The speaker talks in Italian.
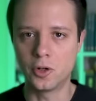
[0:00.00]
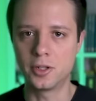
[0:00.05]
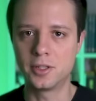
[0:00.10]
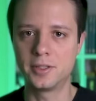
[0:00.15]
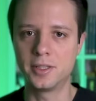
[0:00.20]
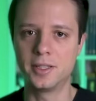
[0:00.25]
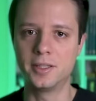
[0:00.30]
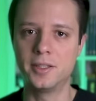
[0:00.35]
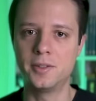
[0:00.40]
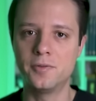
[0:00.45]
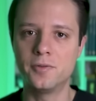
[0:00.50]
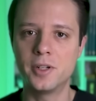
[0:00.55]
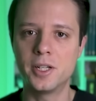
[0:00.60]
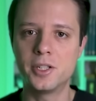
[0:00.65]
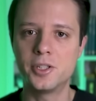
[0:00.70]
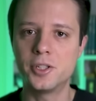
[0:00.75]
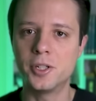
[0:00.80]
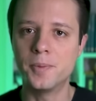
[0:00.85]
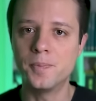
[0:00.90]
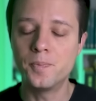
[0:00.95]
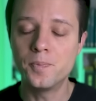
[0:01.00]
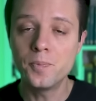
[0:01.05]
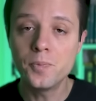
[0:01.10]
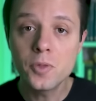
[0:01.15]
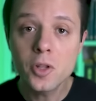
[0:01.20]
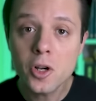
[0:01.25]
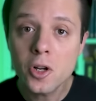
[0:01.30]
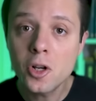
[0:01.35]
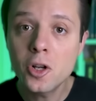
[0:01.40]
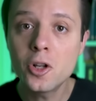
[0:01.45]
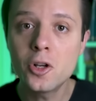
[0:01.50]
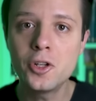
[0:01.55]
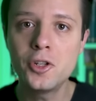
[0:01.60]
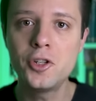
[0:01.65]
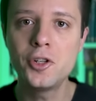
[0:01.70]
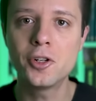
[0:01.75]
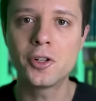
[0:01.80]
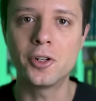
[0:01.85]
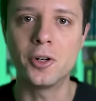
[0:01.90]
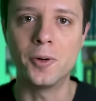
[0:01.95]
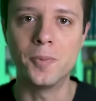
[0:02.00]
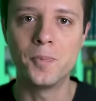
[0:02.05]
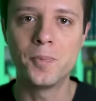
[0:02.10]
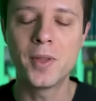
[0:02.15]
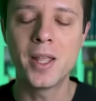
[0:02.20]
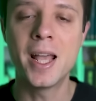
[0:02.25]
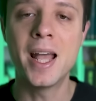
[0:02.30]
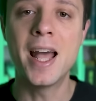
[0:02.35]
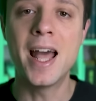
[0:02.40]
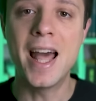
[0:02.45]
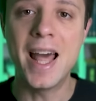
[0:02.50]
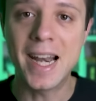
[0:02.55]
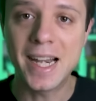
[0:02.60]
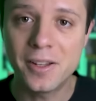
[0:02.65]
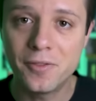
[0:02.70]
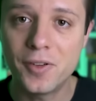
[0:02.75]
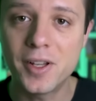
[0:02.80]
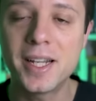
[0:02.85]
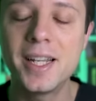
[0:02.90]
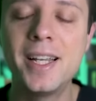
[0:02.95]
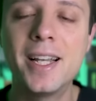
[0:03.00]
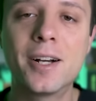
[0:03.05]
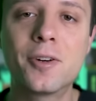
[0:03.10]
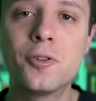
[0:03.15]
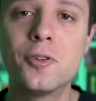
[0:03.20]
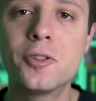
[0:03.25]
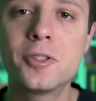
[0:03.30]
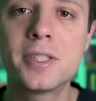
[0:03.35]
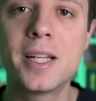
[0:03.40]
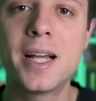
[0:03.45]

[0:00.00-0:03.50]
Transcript: Ørsted invece non lo ignorò e riferì la